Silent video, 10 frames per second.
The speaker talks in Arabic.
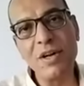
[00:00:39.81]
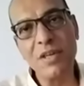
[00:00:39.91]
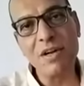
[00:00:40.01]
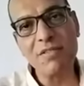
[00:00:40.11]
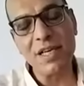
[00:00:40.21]

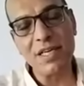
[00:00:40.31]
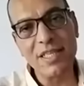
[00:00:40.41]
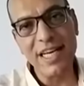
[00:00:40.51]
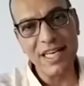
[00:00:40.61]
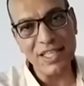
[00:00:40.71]
القرار
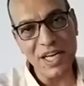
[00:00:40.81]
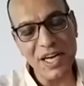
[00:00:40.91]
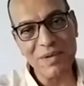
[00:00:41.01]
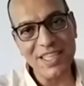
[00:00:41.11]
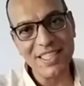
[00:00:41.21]
ياثر
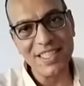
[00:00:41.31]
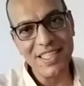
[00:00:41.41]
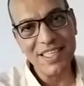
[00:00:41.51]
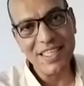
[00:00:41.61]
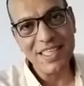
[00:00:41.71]
هنضحك على
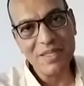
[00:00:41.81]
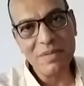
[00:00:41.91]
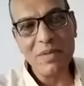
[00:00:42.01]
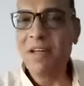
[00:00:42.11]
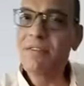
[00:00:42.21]
بعض
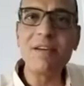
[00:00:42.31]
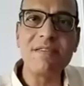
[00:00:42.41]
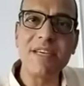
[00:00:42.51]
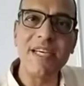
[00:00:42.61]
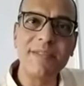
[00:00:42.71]

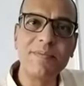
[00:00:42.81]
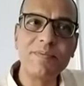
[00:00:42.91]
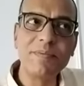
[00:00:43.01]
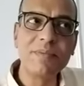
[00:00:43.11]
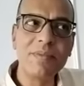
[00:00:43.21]
هياثر
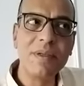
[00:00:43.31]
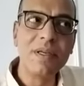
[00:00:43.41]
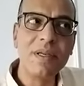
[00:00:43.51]
ازاي